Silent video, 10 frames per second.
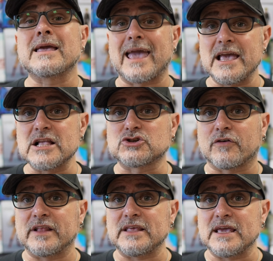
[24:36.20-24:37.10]
che il
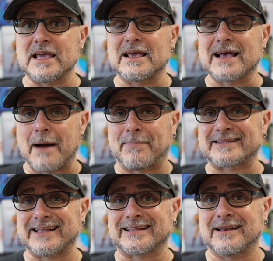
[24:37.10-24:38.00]
giovedì, a
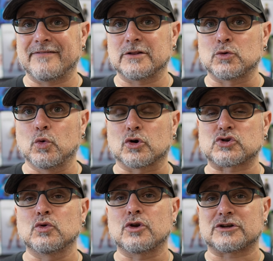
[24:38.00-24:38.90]
partire dalle 21,
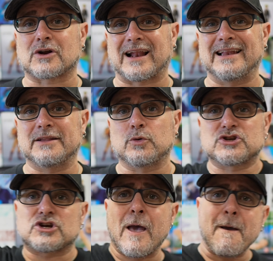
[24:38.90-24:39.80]
sul nostro canale di Twitch,